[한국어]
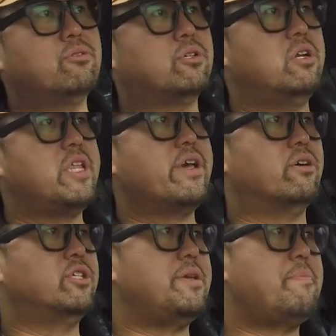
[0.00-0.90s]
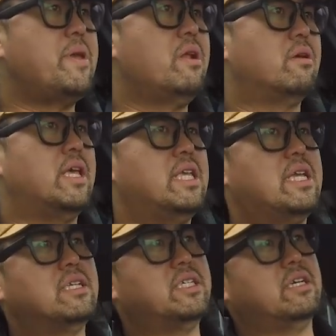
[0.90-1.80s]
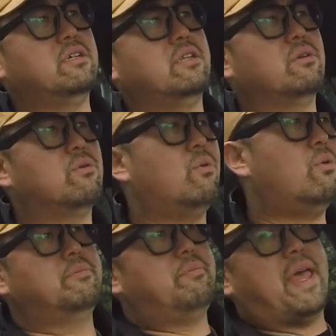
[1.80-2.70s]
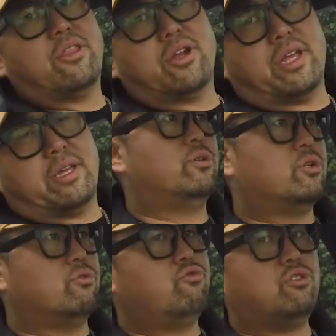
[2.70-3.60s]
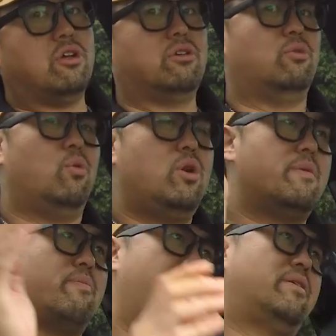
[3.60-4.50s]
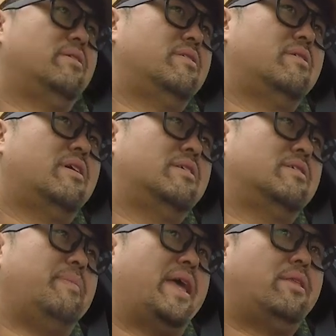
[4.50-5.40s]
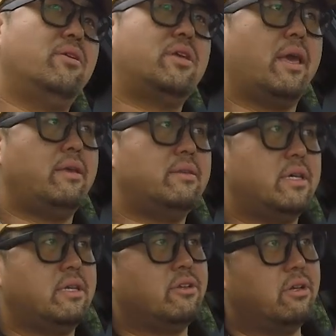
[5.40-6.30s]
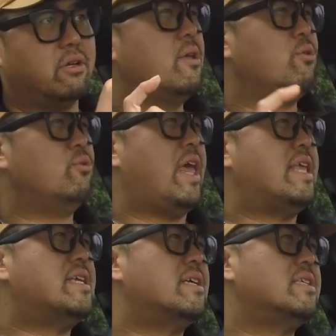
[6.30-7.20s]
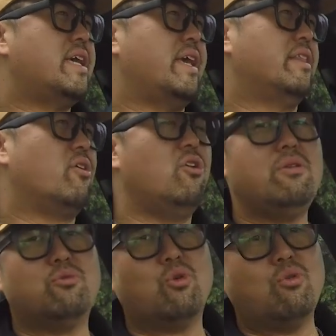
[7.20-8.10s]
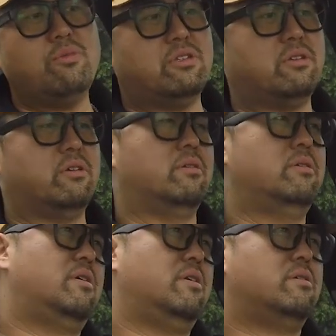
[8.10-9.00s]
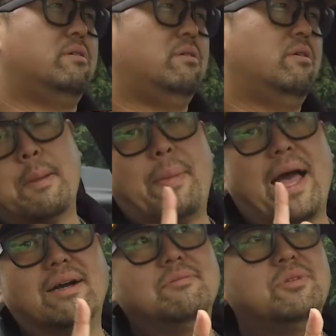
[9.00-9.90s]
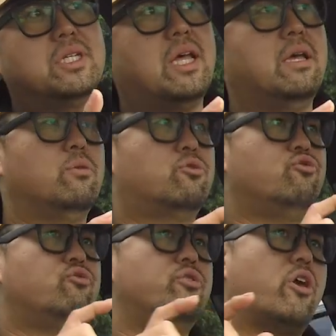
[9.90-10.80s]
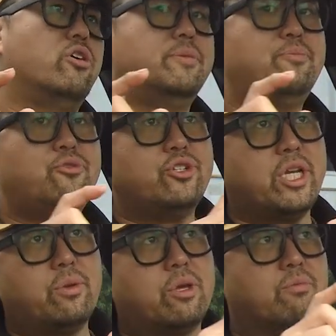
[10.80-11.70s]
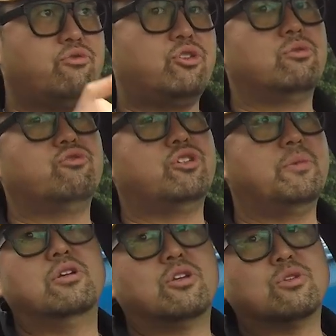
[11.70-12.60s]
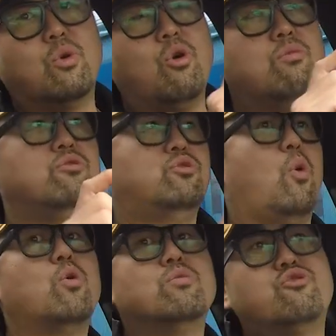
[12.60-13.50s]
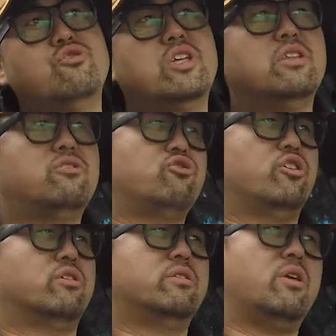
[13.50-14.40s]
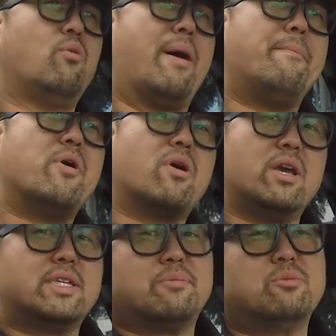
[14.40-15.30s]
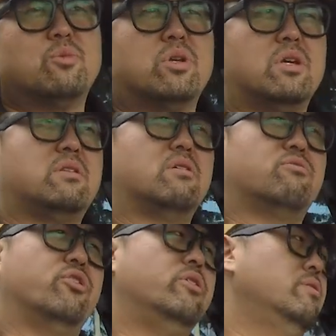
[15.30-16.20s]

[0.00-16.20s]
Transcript: 저 리어 C필러 내장재, 그리고 배터리 저 후석 올리면 배터리 들어가는 그 배터리 케이스에서 내장재 떨림 소음이 있어요. 그래서 방음지나 요 충격 흡수제 이렇게 붙여두시면 저 소음은 조금 줄긴 줄어요. 근데 완벽하게 잡지 못하겠더라고요.